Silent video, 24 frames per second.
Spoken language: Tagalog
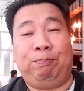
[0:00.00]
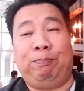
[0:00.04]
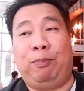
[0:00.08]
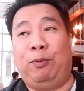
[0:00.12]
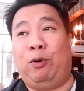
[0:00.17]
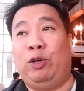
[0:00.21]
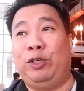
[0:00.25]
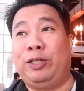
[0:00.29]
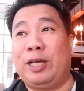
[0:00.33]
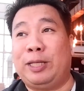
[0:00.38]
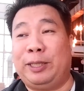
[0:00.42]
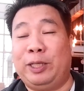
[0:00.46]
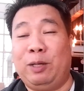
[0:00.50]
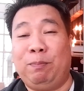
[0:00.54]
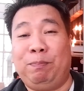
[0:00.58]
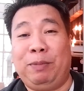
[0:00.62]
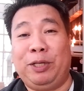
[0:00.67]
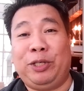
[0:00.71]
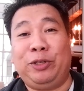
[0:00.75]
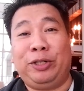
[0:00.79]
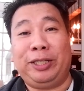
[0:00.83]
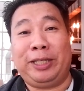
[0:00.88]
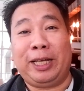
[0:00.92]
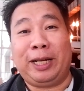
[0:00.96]
Post natin yung
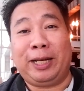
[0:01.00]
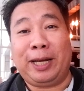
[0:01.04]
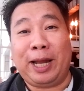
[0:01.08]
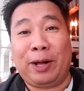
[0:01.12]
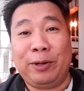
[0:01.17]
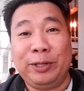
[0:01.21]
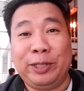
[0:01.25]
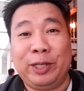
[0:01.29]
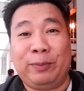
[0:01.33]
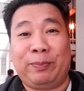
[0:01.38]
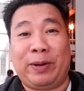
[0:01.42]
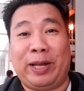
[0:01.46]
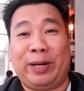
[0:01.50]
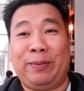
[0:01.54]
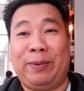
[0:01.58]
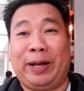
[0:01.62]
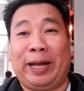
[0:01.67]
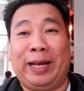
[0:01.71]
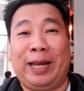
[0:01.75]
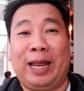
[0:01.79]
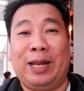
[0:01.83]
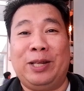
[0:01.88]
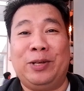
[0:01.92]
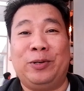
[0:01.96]
picture ni Ted Claudio para
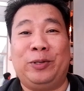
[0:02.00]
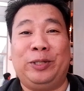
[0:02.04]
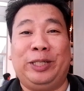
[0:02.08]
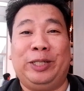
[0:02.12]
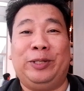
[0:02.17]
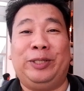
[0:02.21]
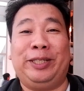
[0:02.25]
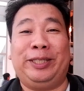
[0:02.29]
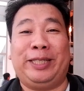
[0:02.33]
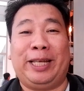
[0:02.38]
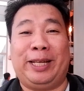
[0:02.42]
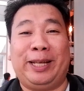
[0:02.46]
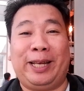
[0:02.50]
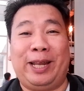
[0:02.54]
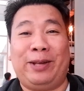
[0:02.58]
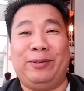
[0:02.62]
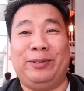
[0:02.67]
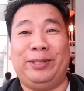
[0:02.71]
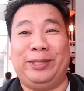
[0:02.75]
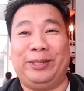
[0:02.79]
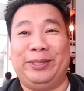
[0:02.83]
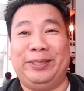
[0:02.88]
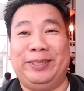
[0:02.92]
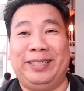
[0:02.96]
makilala niyo kung sino si Ted
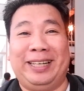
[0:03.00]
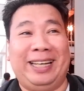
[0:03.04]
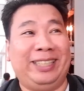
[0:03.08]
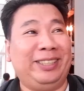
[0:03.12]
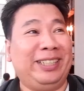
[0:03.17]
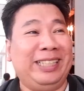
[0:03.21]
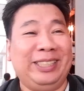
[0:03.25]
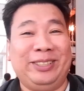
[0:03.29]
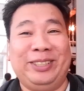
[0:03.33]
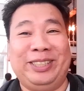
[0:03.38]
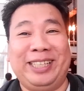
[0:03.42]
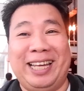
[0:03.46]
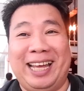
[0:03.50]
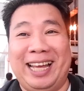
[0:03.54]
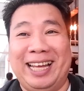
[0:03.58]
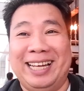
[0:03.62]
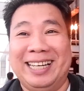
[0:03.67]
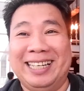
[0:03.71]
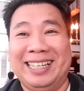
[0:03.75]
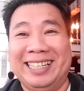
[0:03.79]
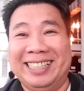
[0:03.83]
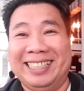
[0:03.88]
Claudio. Kasi dito siya.